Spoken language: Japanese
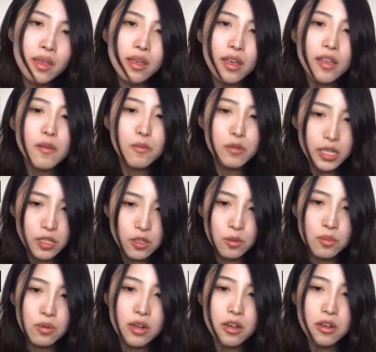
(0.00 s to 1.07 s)
AWS
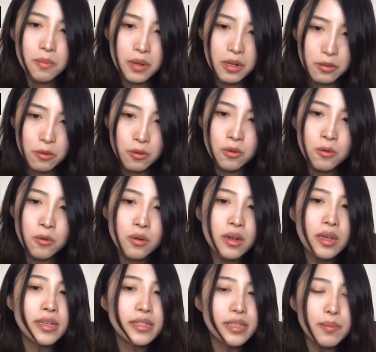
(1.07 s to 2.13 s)

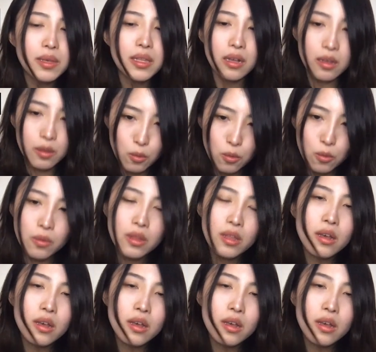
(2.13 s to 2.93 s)
ブラックベルトオンラインセミナーの